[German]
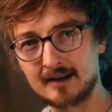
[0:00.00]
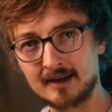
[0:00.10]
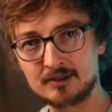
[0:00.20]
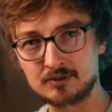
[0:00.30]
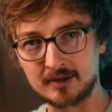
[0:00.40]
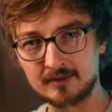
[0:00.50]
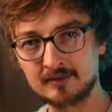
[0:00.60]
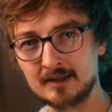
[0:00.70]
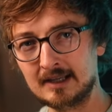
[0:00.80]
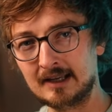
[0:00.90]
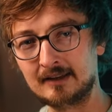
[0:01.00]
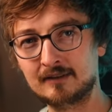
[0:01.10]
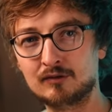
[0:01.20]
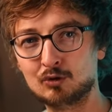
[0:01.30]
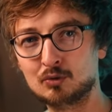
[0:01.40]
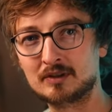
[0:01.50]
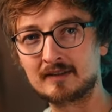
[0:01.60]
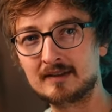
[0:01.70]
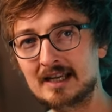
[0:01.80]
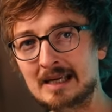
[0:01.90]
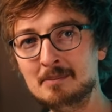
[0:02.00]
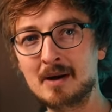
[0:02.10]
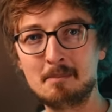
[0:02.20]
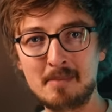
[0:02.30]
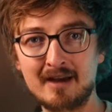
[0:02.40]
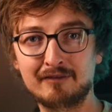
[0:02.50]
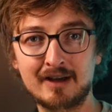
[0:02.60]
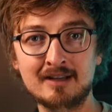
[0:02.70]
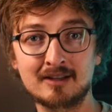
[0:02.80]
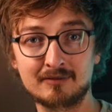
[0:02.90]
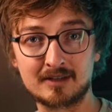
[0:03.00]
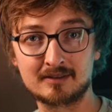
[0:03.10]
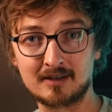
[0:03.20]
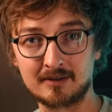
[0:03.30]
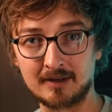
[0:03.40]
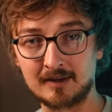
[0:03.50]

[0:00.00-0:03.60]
AI-Trends ist es so, dass immer mehr verändert werden kann.